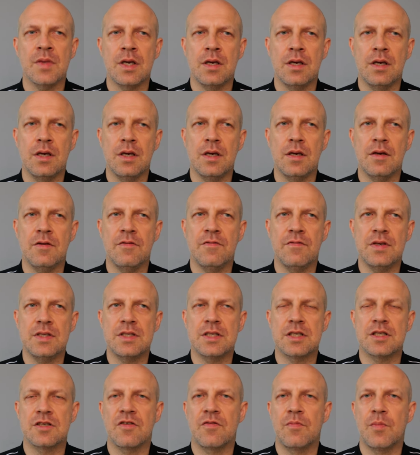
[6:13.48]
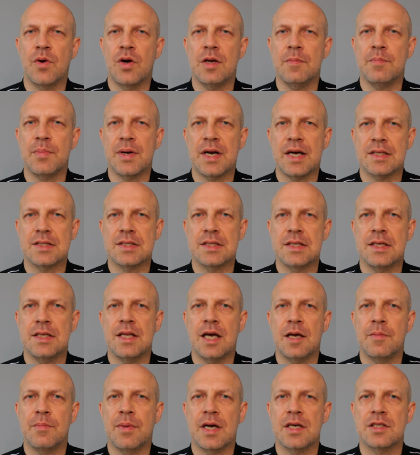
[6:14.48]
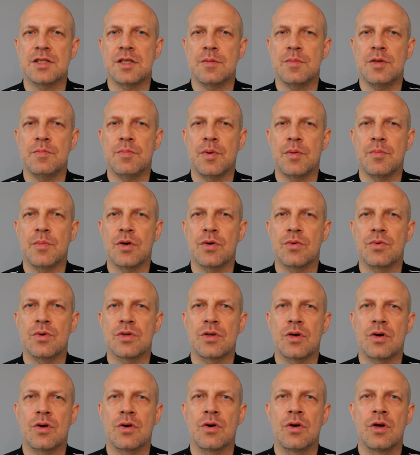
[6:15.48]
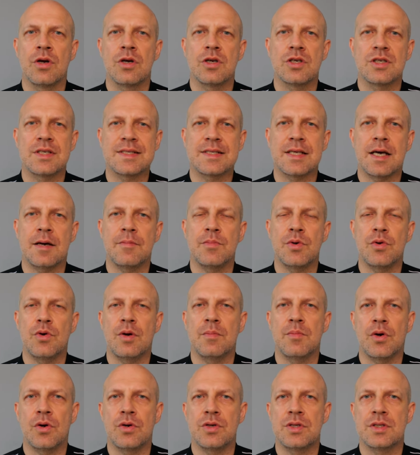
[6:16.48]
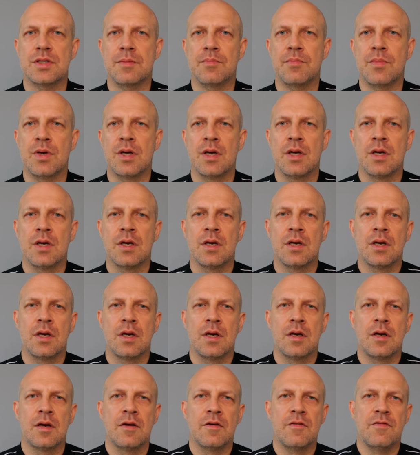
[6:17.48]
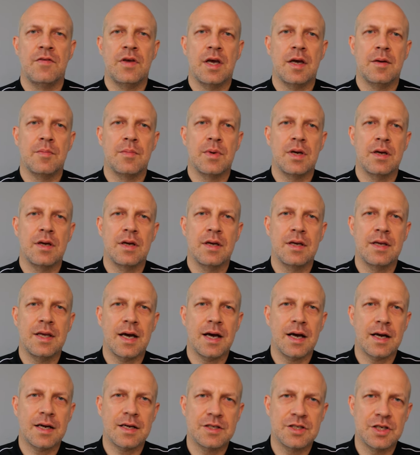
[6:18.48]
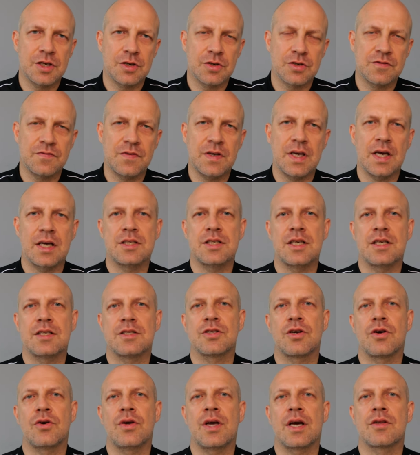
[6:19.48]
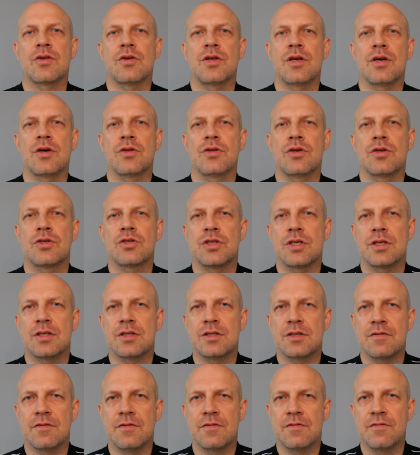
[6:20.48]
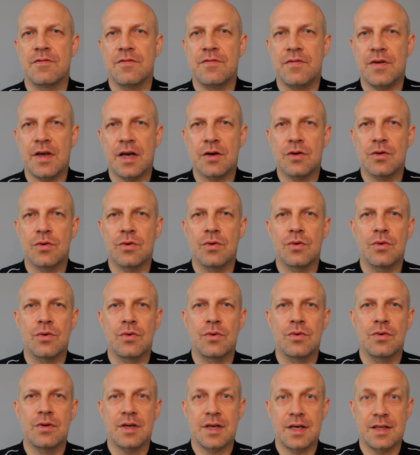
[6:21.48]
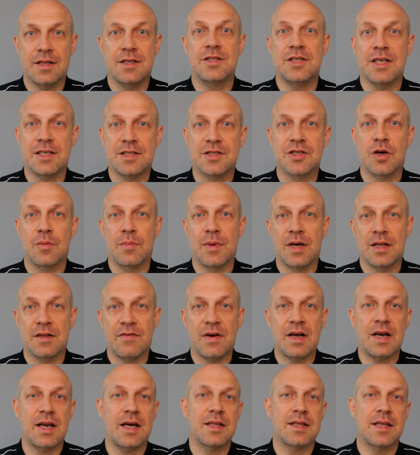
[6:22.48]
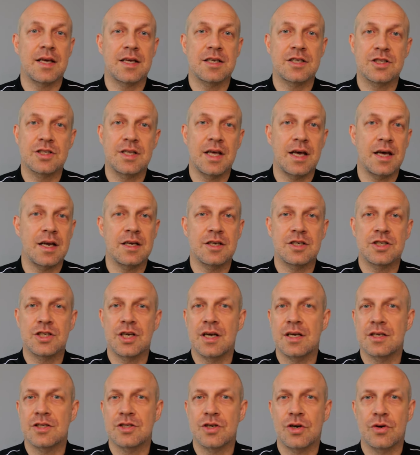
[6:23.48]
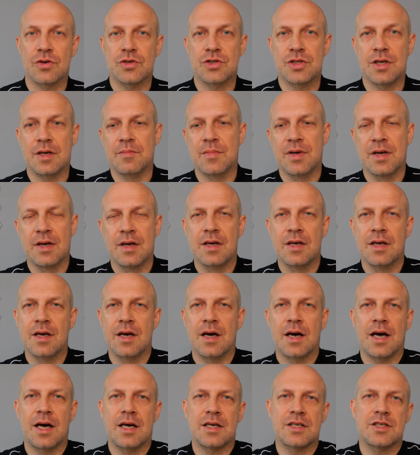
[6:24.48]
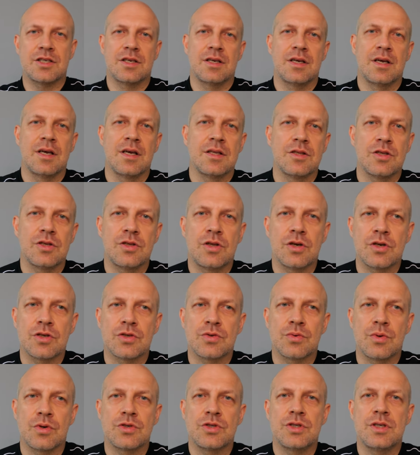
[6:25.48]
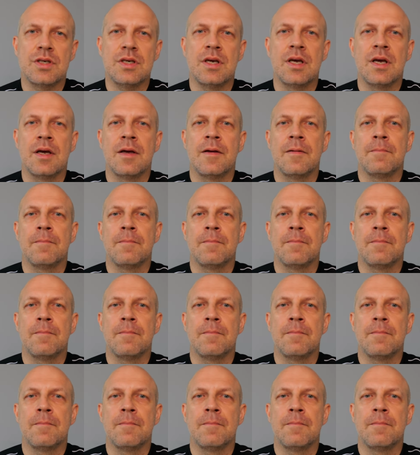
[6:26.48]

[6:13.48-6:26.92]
i widzę, że w mojej pracy najbardziej mi pomogło to, że sam byłem ojcem. Wiem, jak się rozwija dziecko, jak do niego dotrzeć w wieku, kiedy dziecko ma 2 lata, 4, 6, 8, aż do dorosłości.